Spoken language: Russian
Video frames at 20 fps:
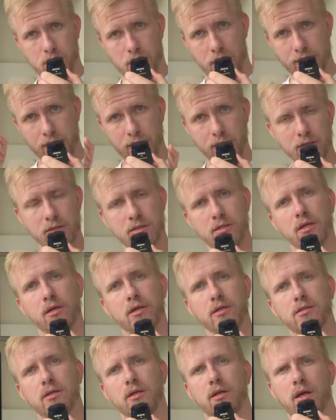один из
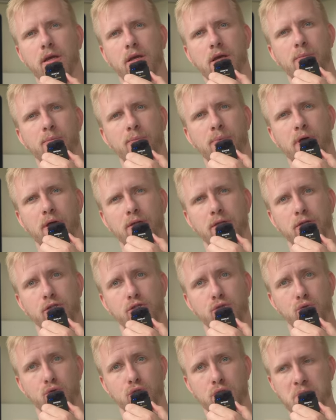козырей компании,
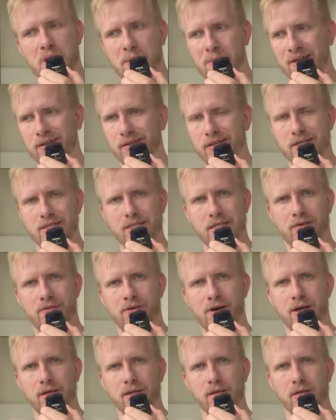что с момента
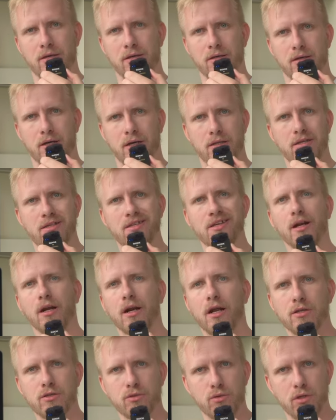основания они ни
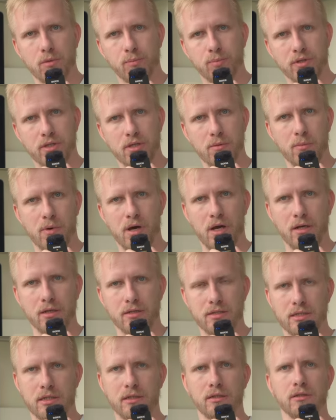разу не поднимали
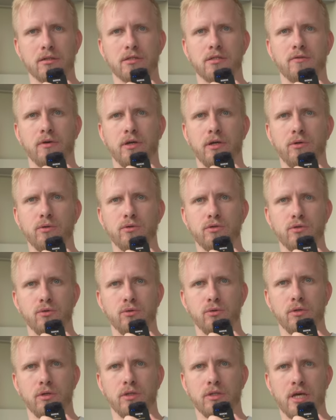цены на свои
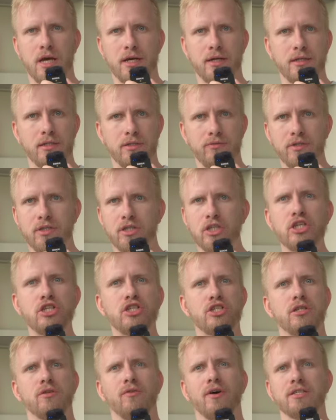услуги. Так и
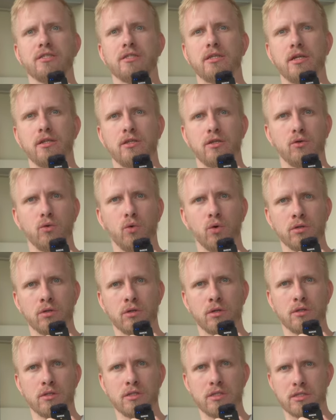2023 год
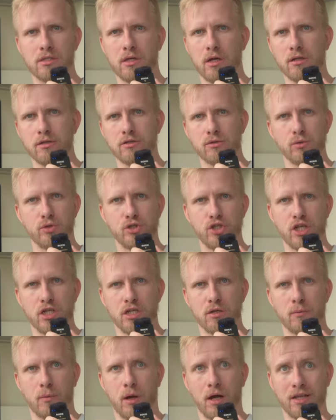не стал
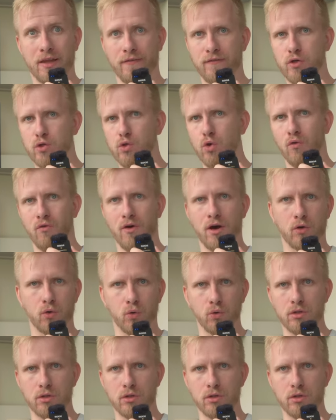исключением. Когда все вокруг